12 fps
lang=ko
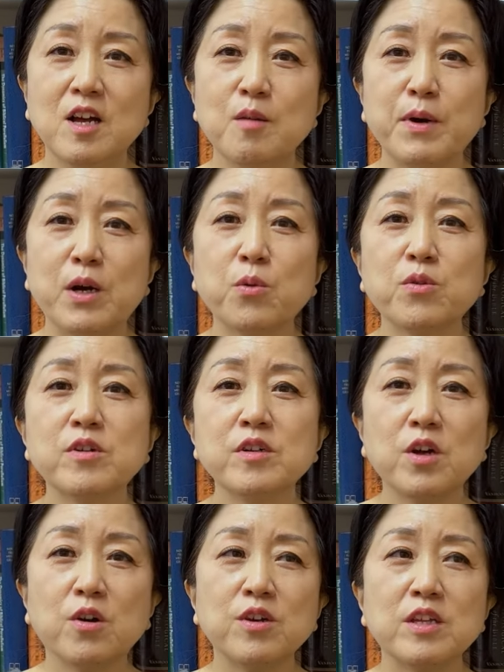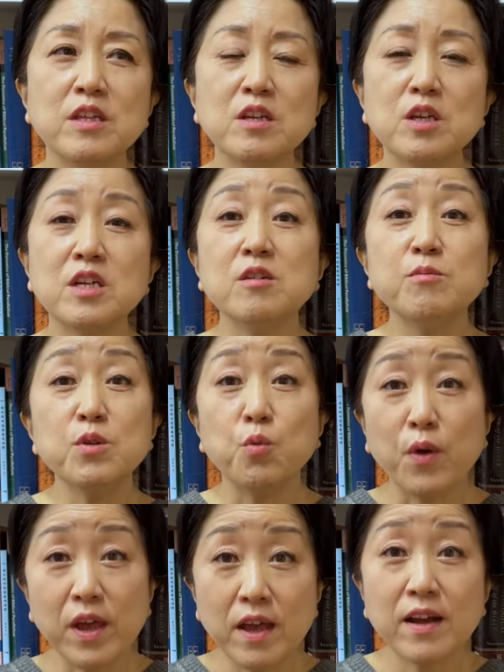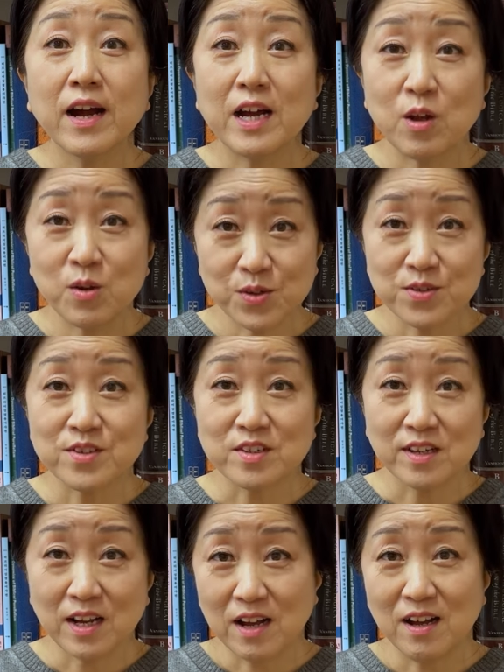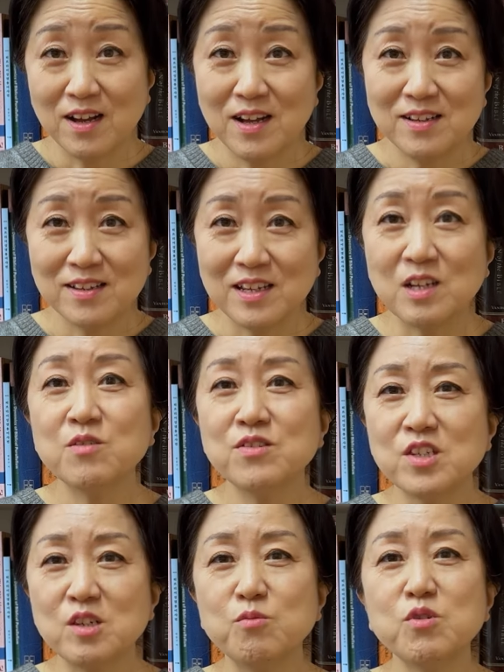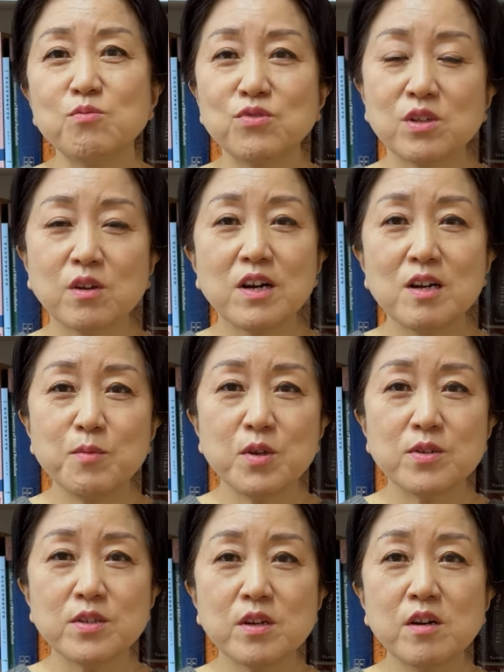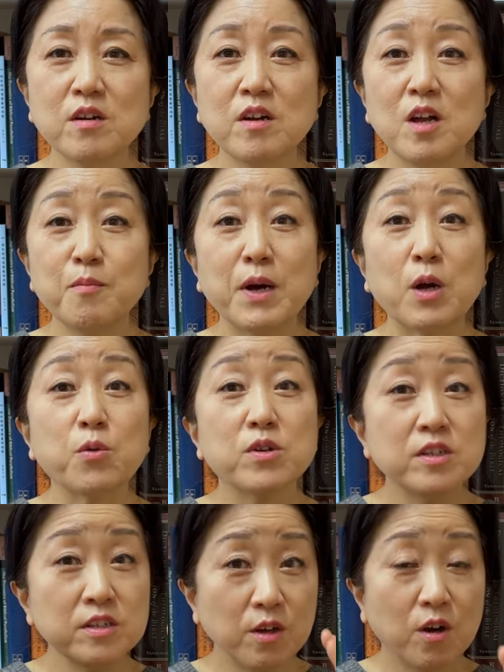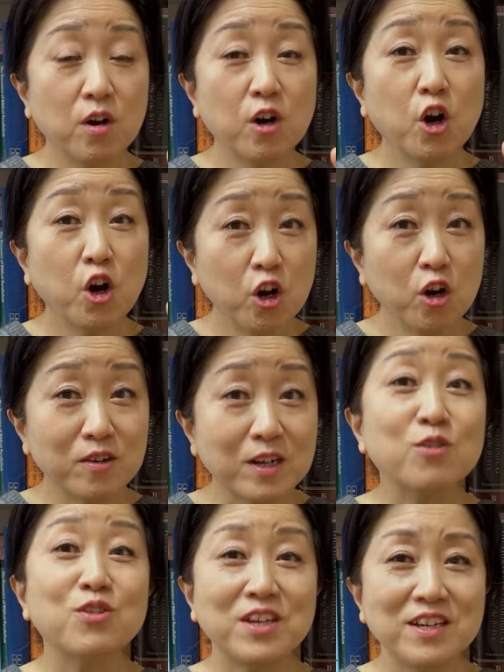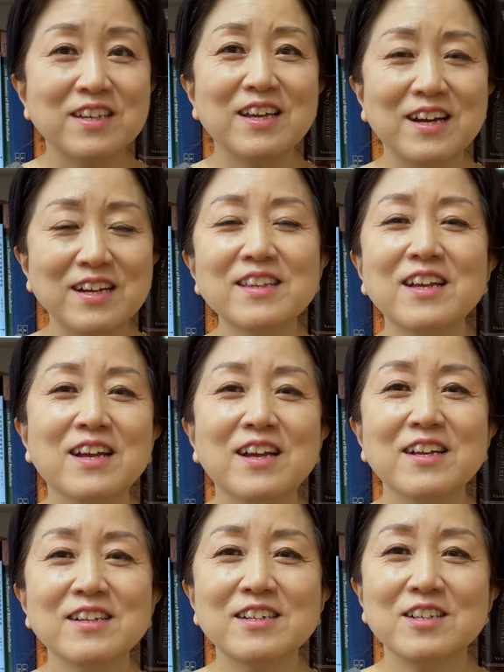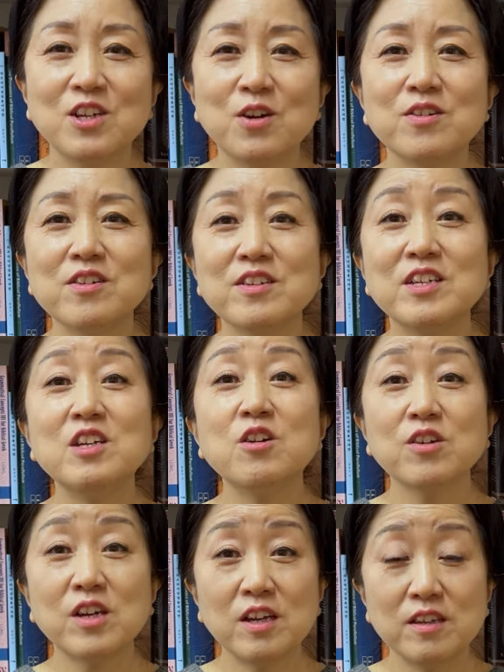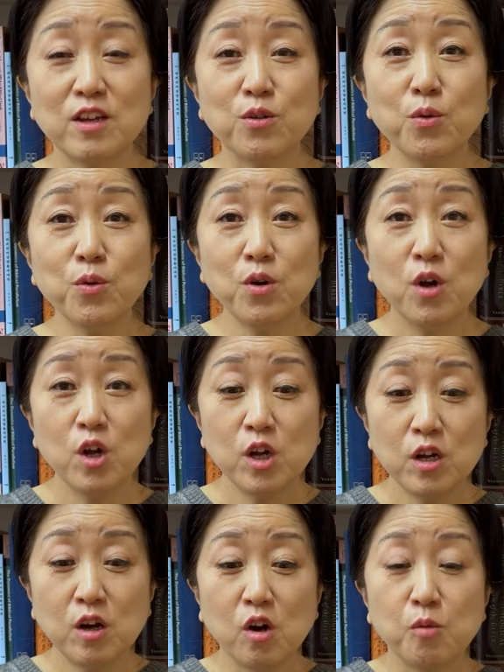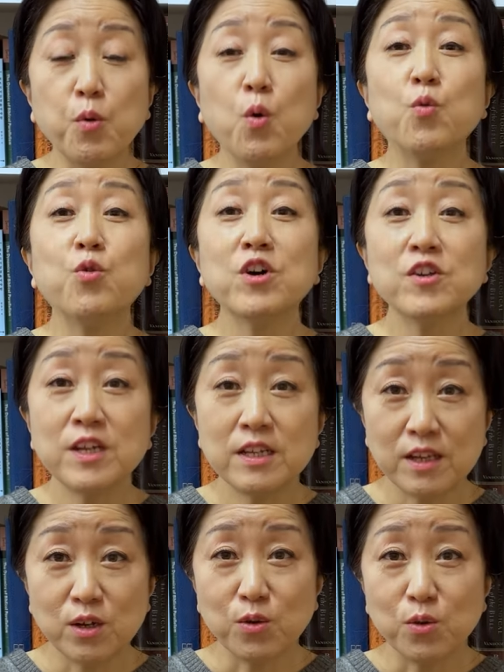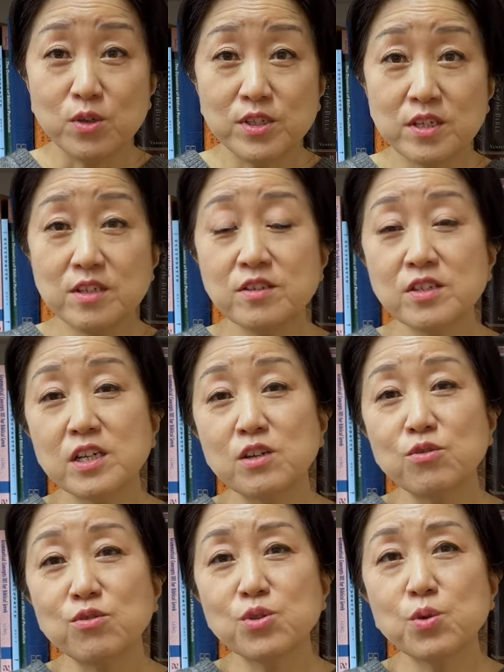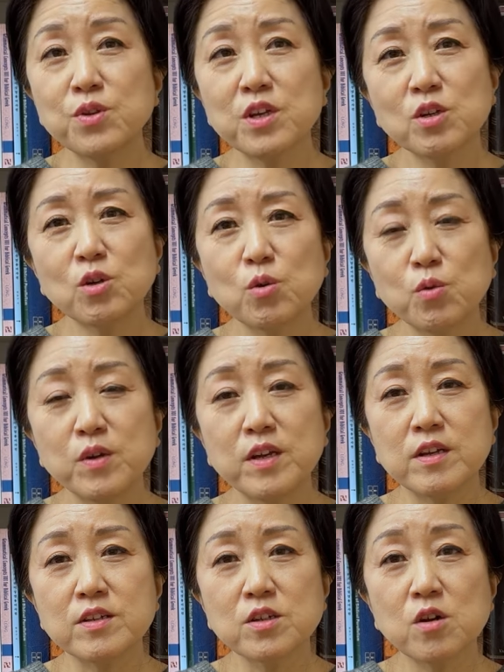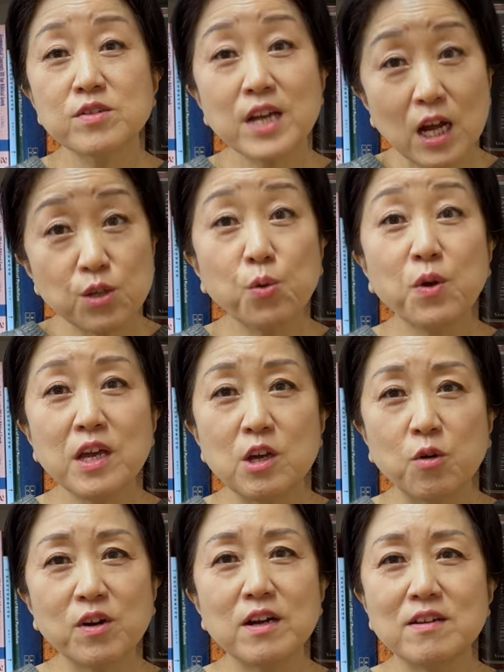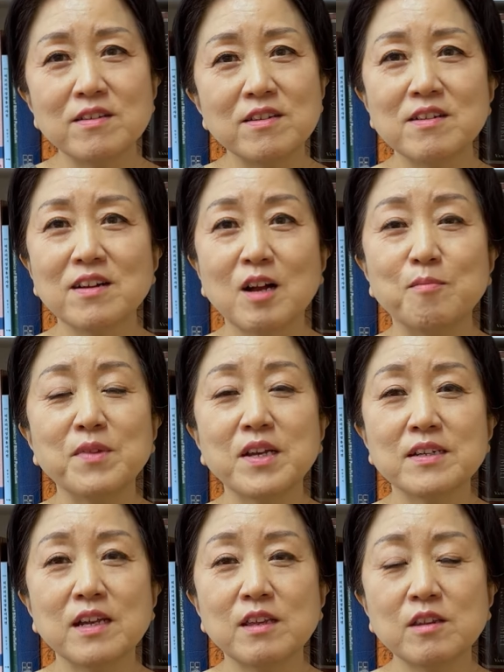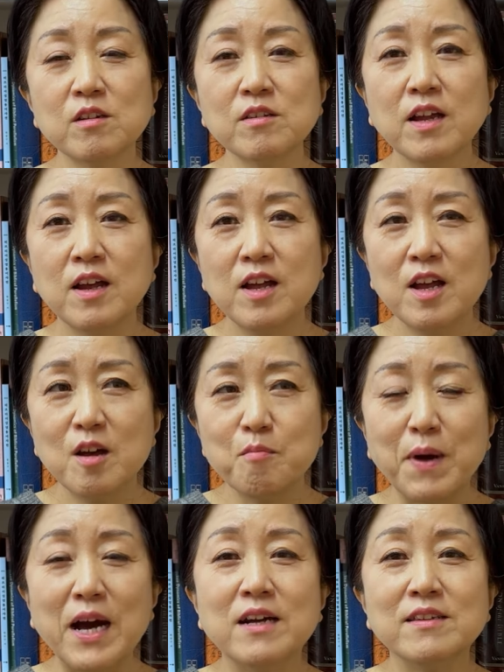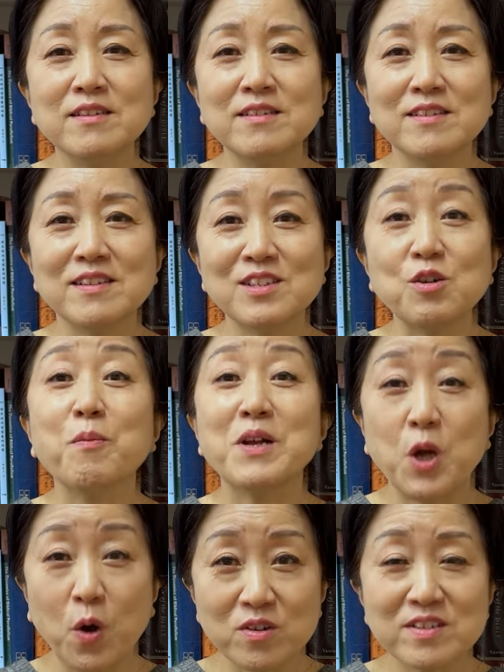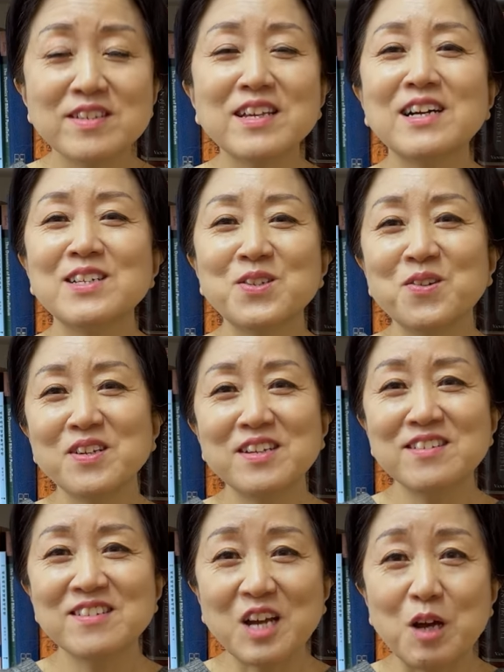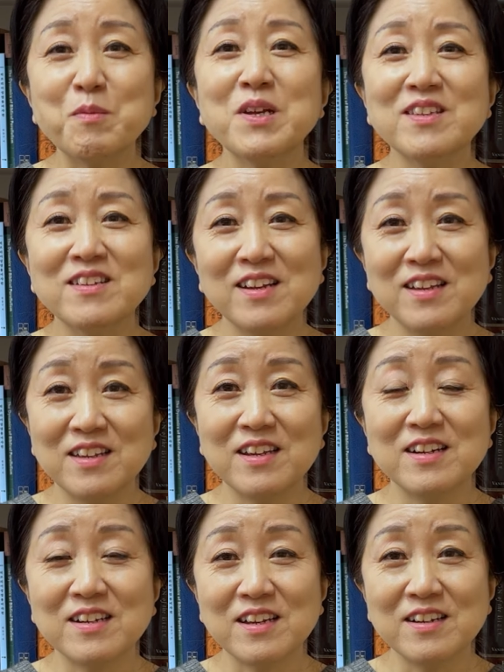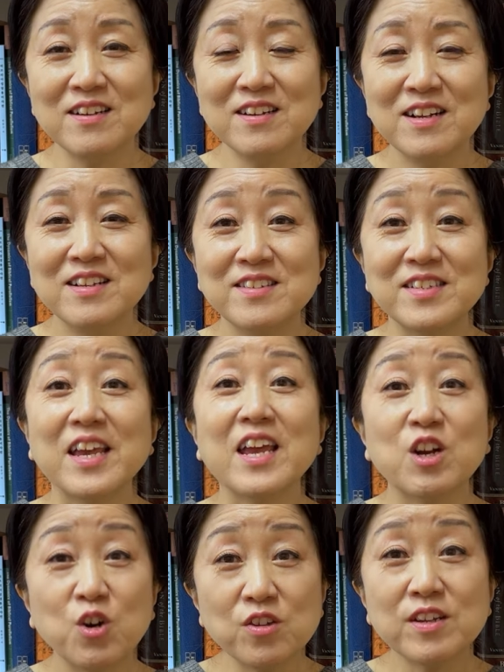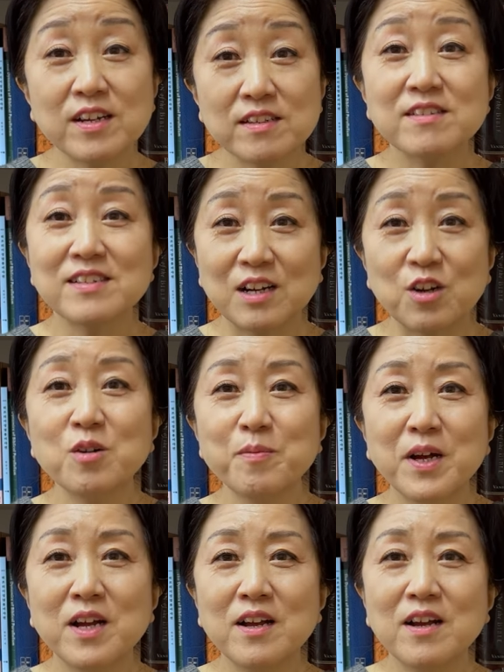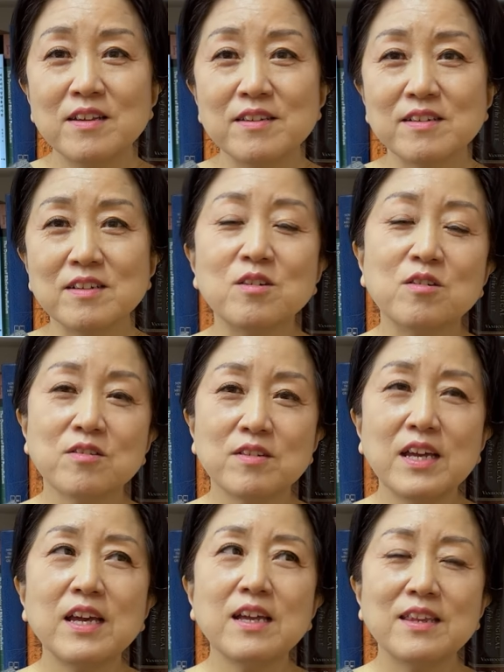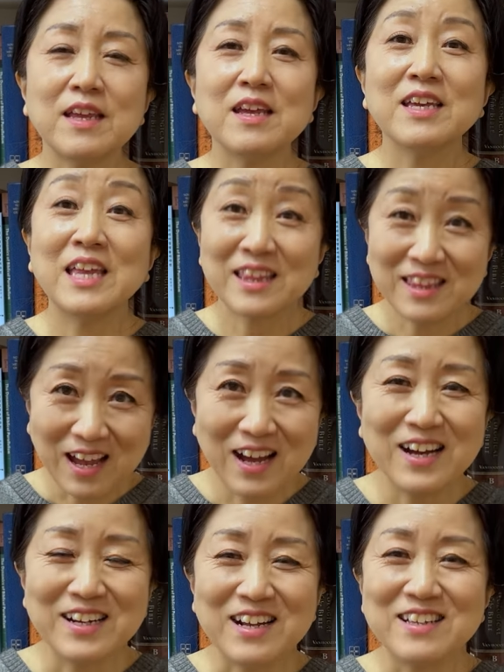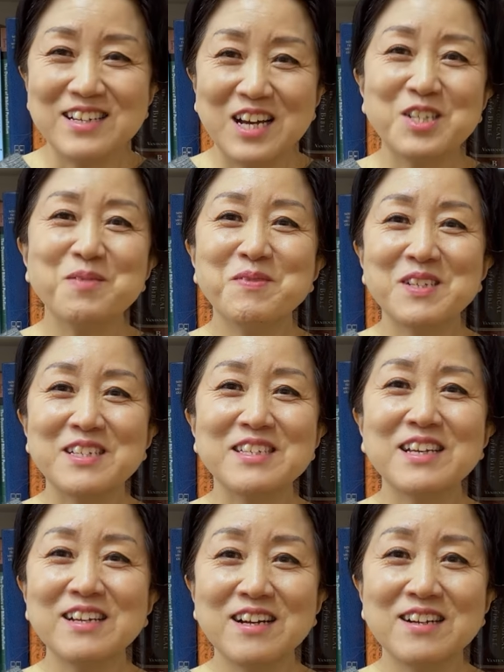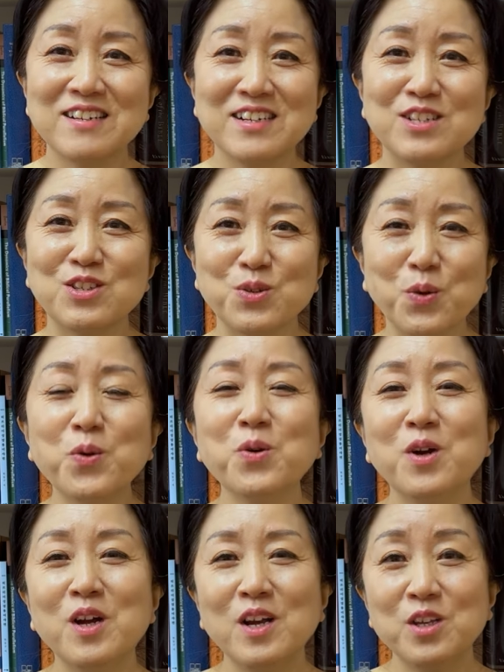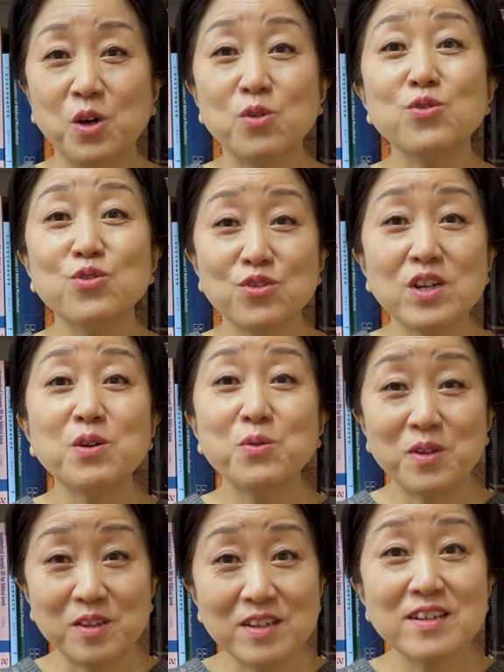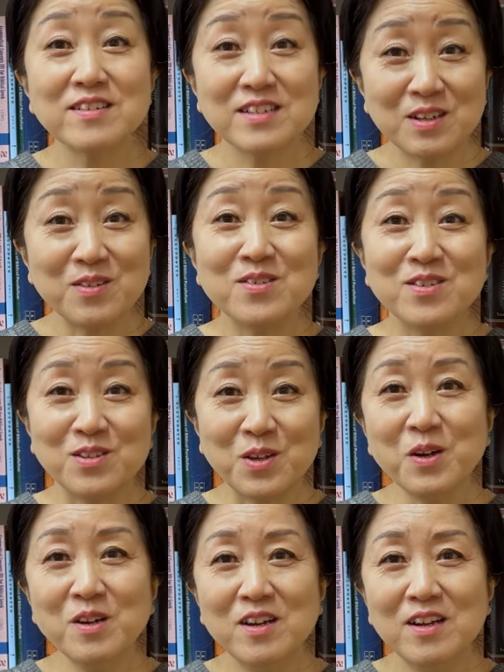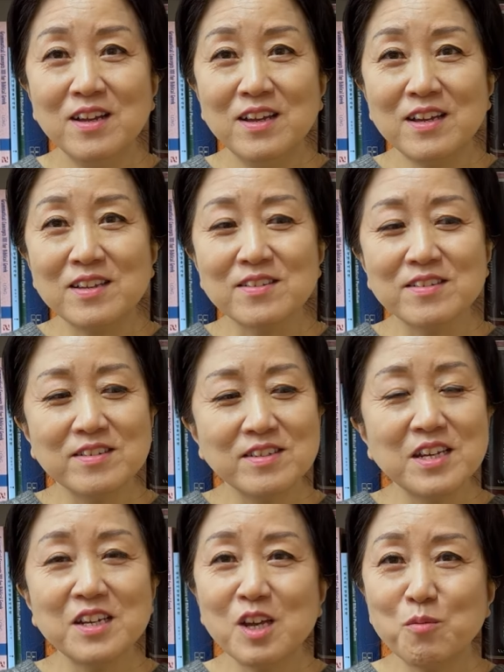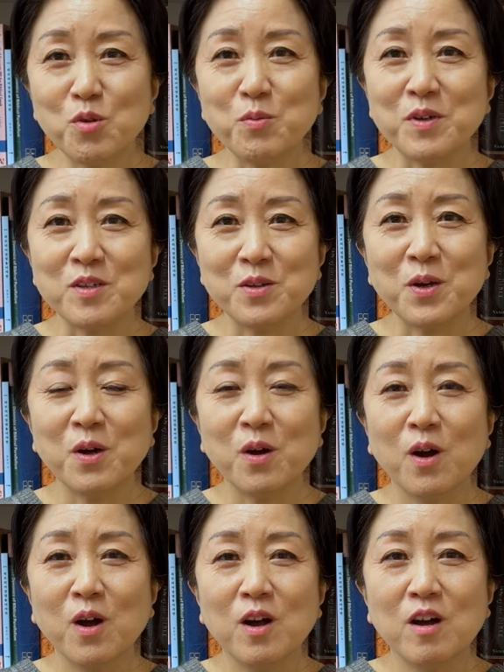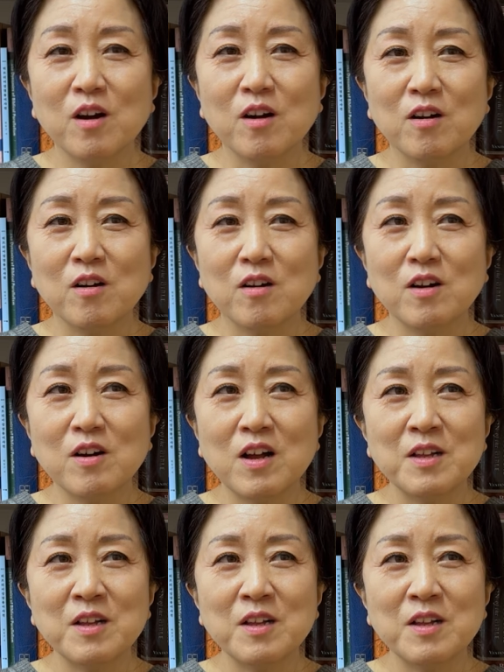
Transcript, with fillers: 바로 그 여인이 이름이 왜 가려졌을까? 이런 질문부터 하면서 바로 그녀, 허라고 얘기한 그녀를 기억해내고 어, 복원해내고 실제로 초대교회에서 사도의 역할들을 감당했던 많은 정말 역사적인 자매들의 이야기를 재건하는 작업, 그거를 해내겠다라는 야심찬 생각을 가지고 연구를 하고 있는 학자거든요. 그래서 그 책에 보면요, 어,